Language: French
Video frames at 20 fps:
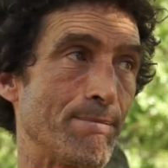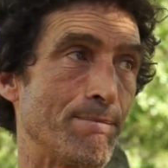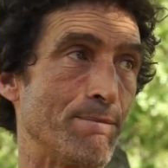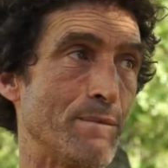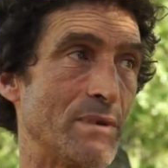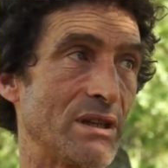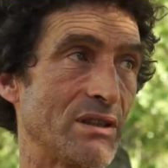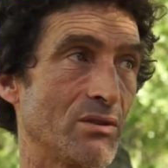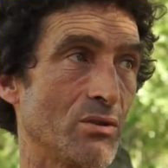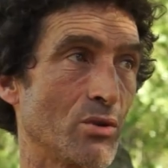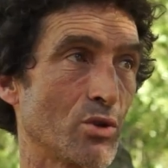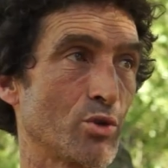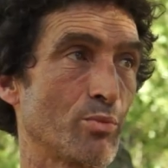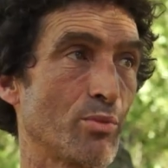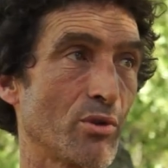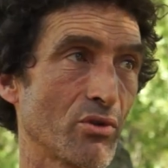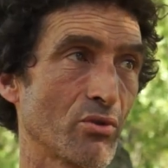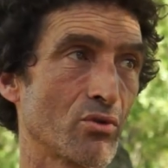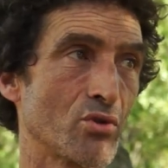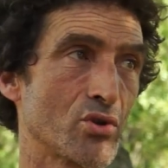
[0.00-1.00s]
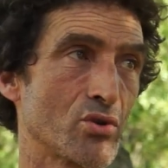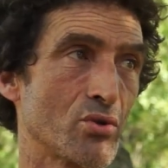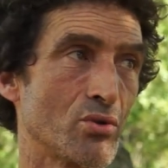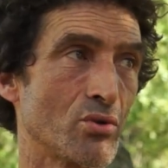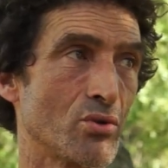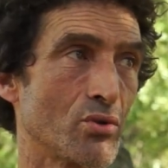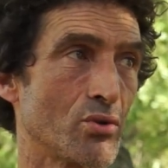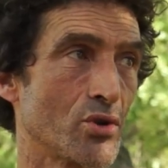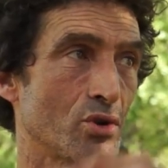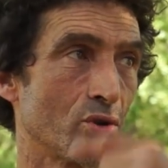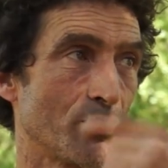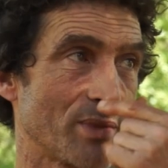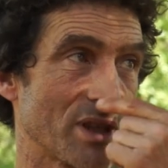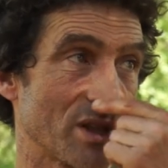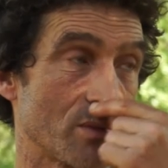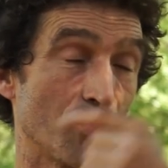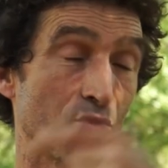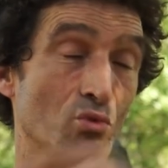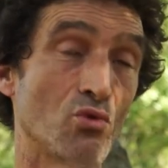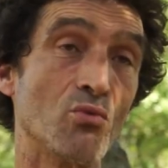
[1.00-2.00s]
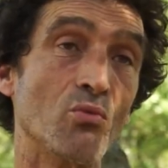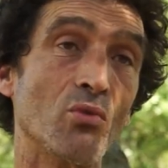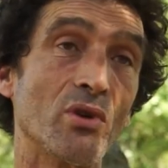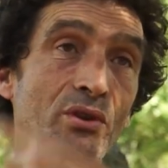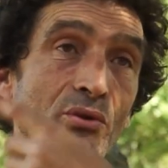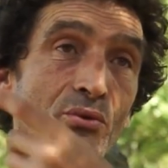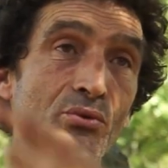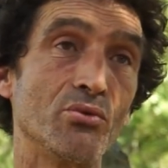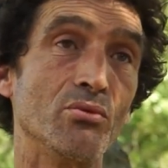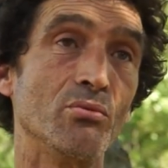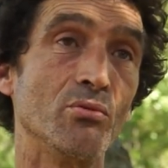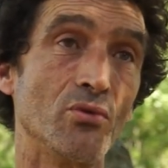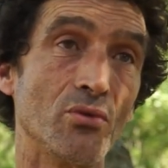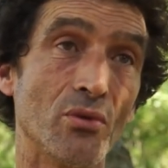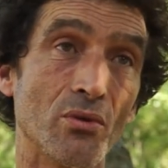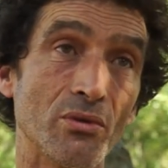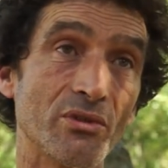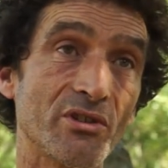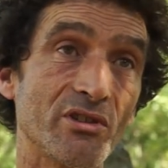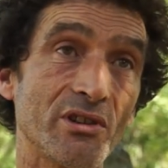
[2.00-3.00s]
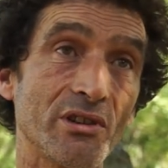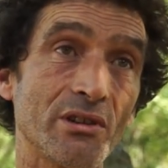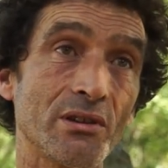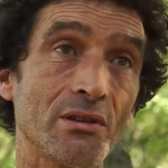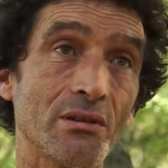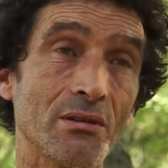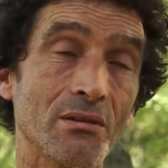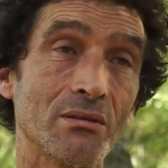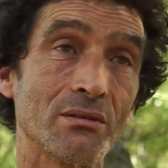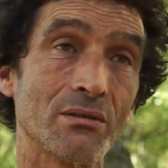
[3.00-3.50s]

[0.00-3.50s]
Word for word: Maintenant, je pense que je, passe beaucoup moins de fumure aussi